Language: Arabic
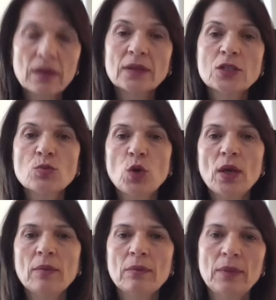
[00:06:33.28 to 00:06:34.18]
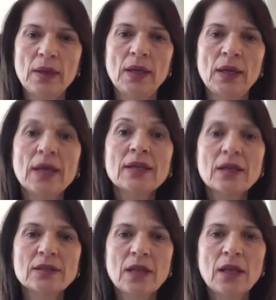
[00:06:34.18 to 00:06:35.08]
قديش مهم
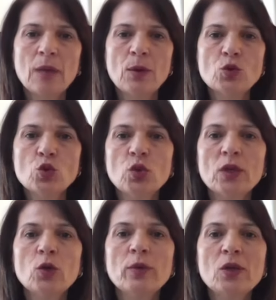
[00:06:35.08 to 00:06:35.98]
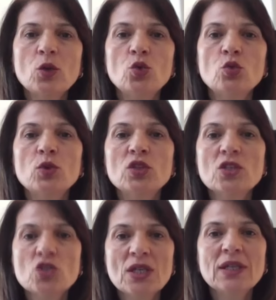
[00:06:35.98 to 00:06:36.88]
انها تضلها موجوده وانهم يكونوا
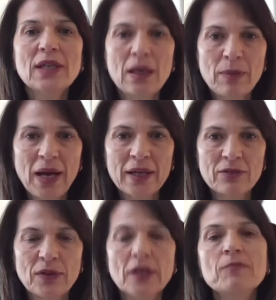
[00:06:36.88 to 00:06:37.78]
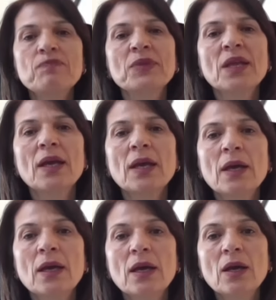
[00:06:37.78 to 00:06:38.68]
منتجين للمعرفه وان
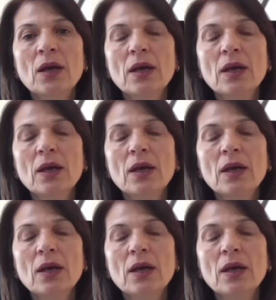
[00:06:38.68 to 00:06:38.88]
تكون